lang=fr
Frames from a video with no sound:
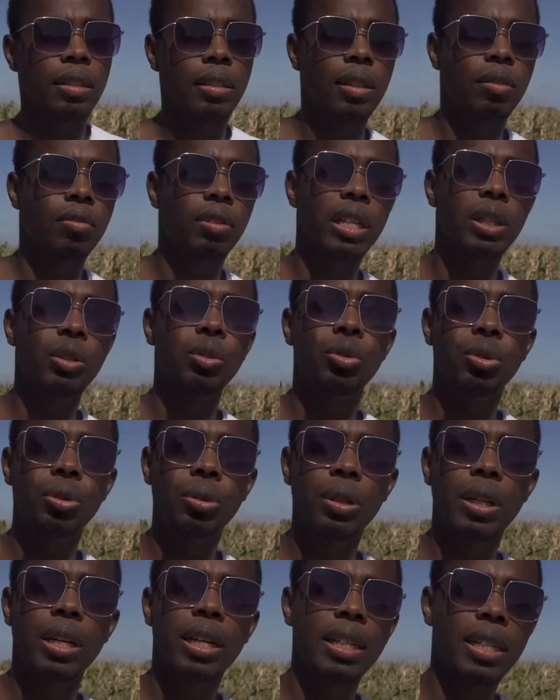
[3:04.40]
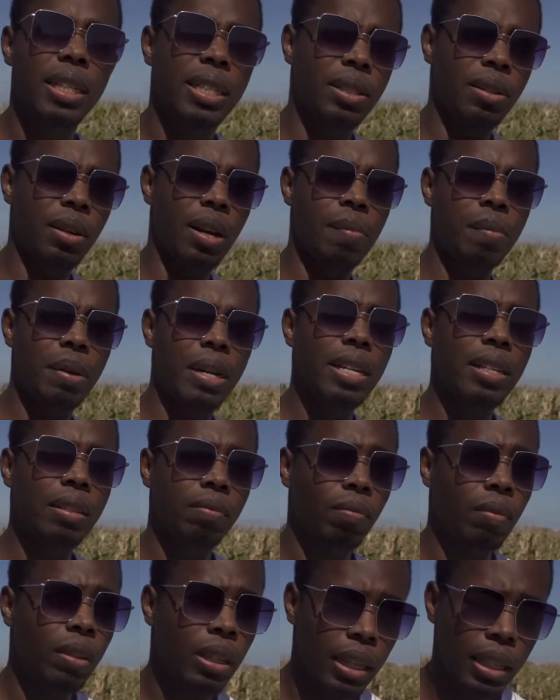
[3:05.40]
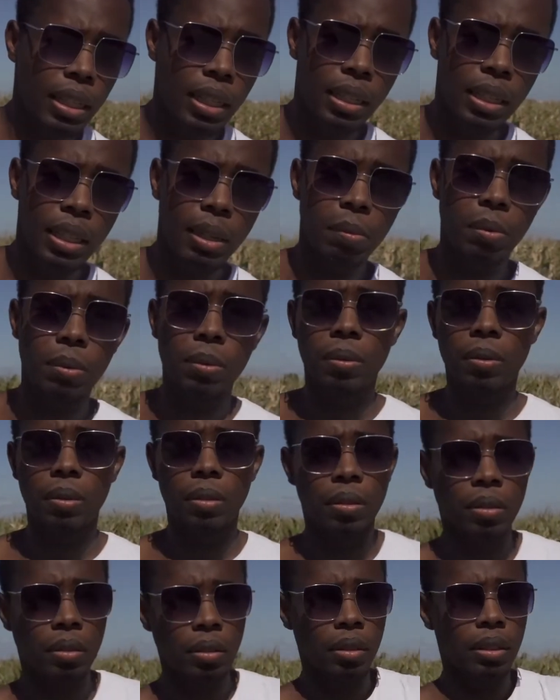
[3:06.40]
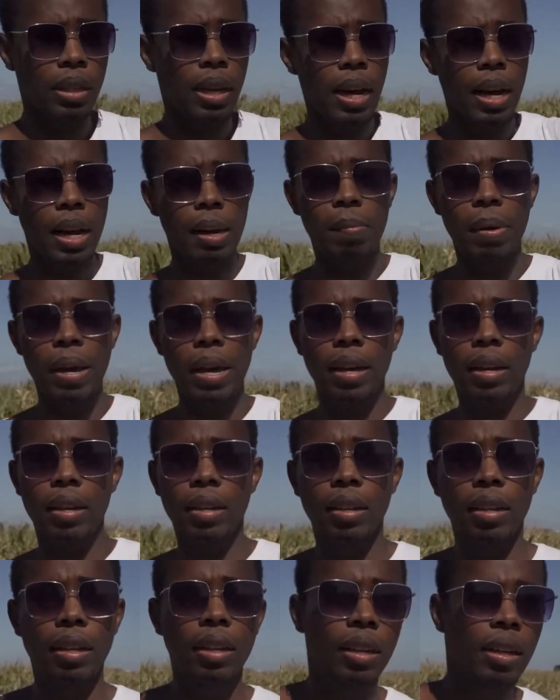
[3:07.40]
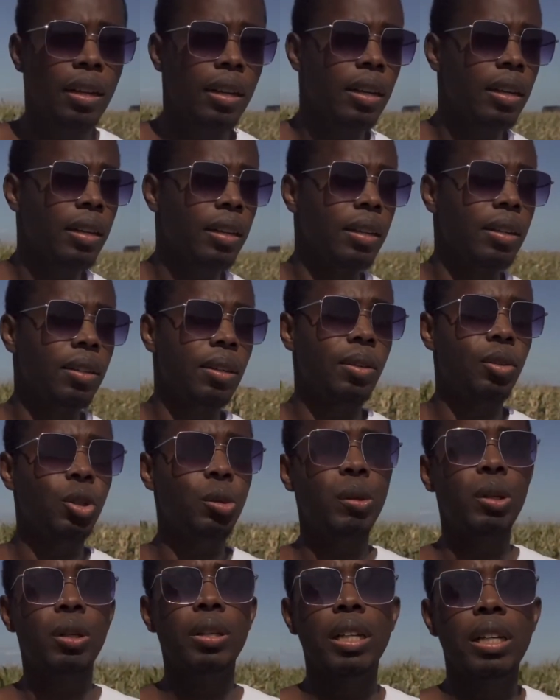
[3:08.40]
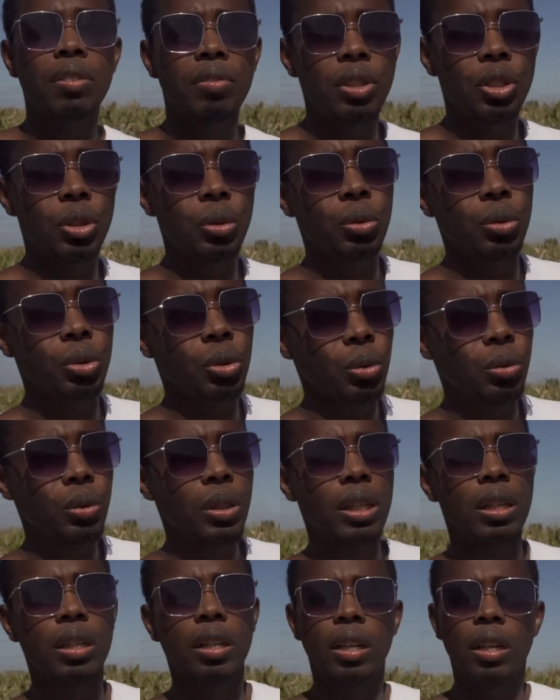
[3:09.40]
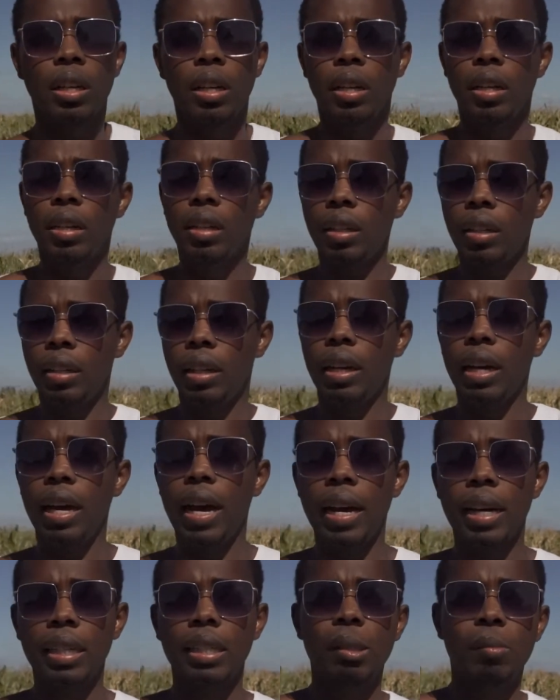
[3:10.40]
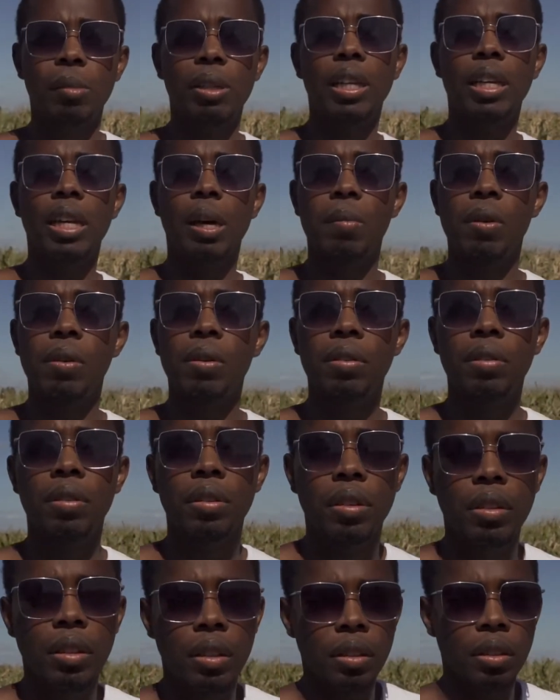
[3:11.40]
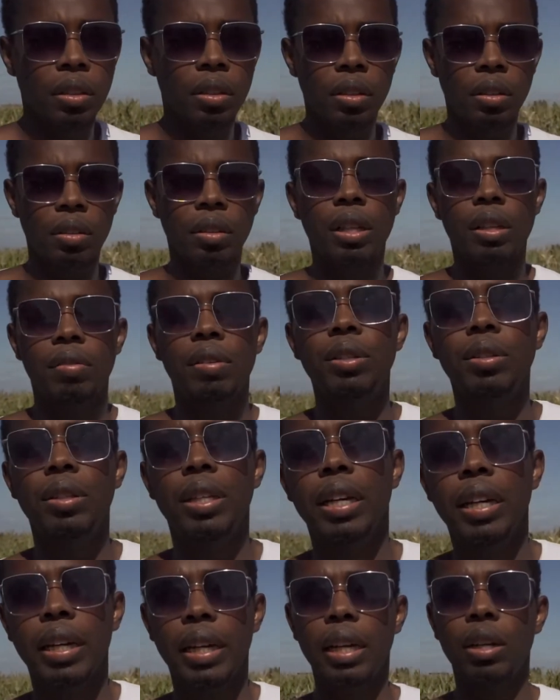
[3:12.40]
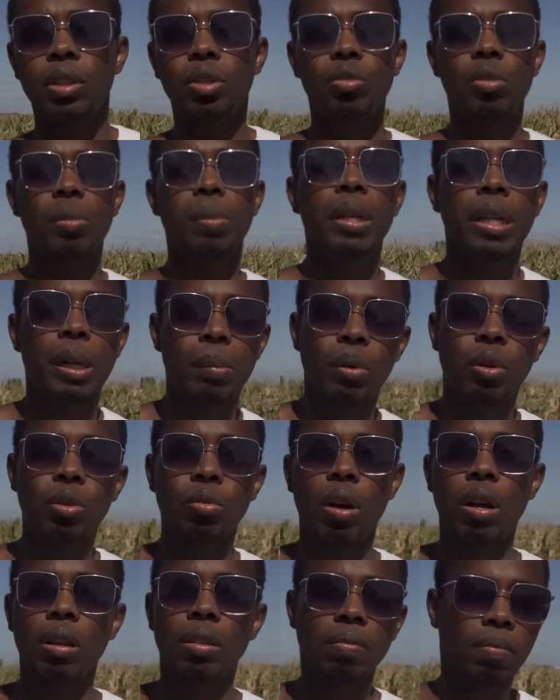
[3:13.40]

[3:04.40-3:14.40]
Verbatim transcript: envoyé de Dieu, qui se ramène et qui dit, bon, Albert, euh, Dieu m'a donné une vision aujourd'hui. Arrête tes médicaments, il va te guérir, je vais prier pour toi.